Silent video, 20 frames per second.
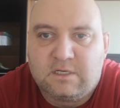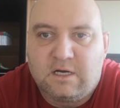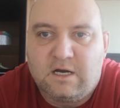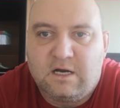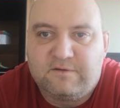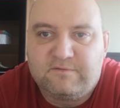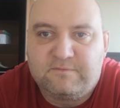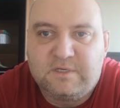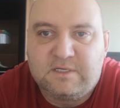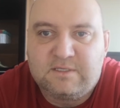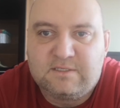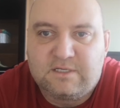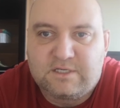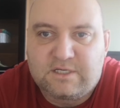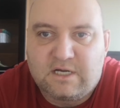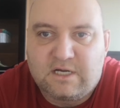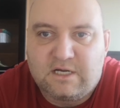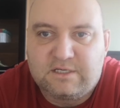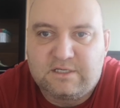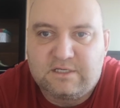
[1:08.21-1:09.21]
a w
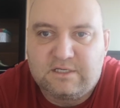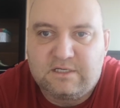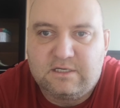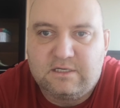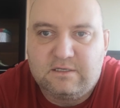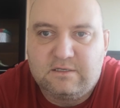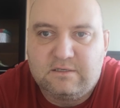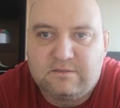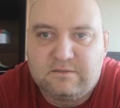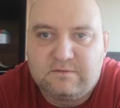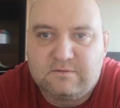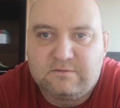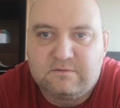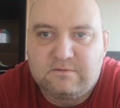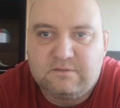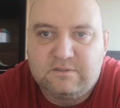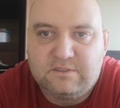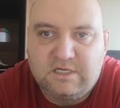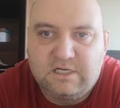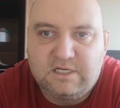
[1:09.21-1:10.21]
międzyczasie,
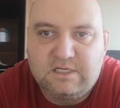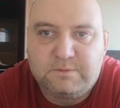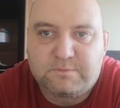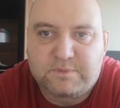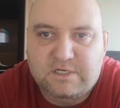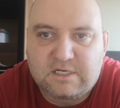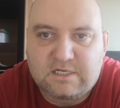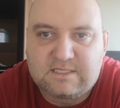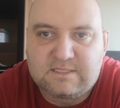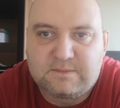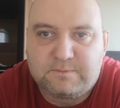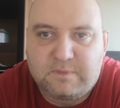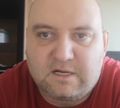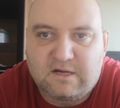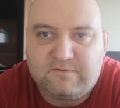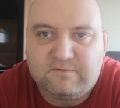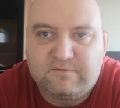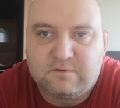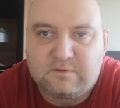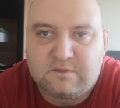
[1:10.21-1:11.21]
dzień przed
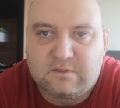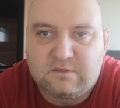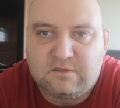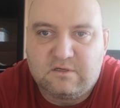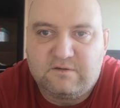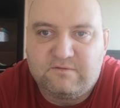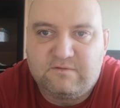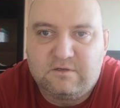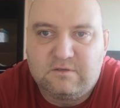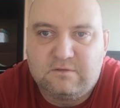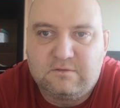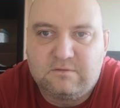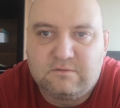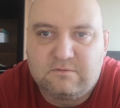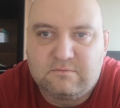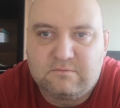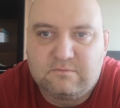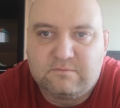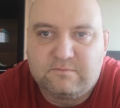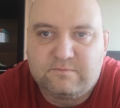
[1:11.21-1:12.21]
sprawą sądową,
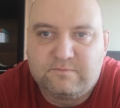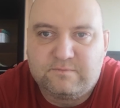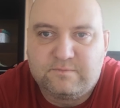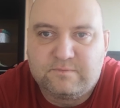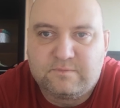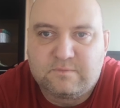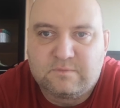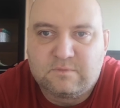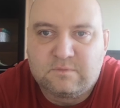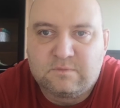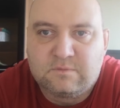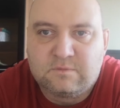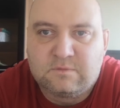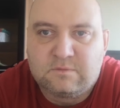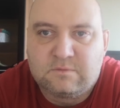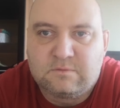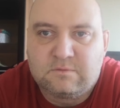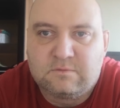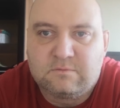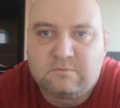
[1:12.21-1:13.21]

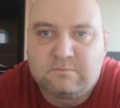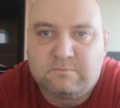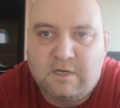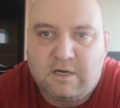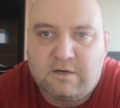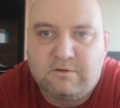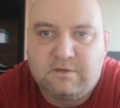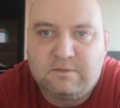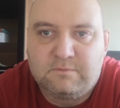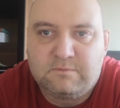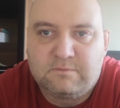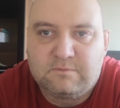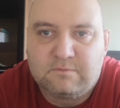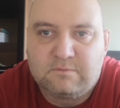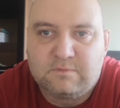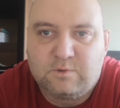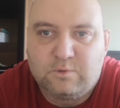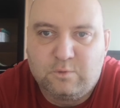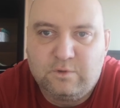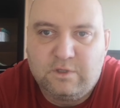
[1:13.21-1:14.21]

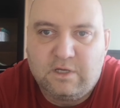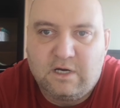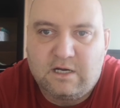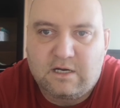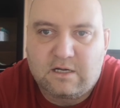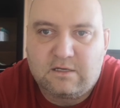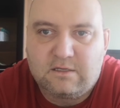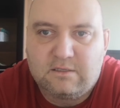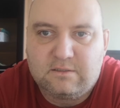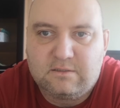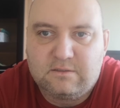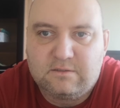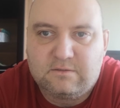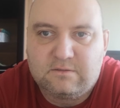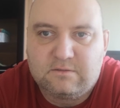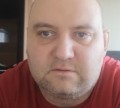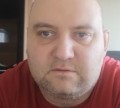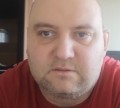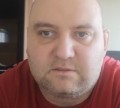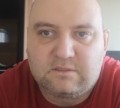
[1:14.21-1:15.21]
miałem udar,
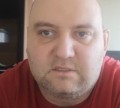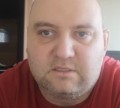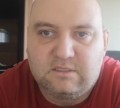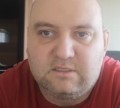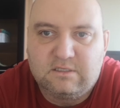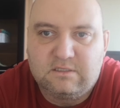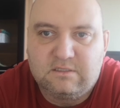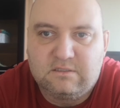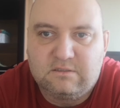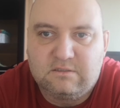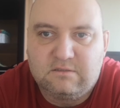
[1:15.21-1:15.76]
czyli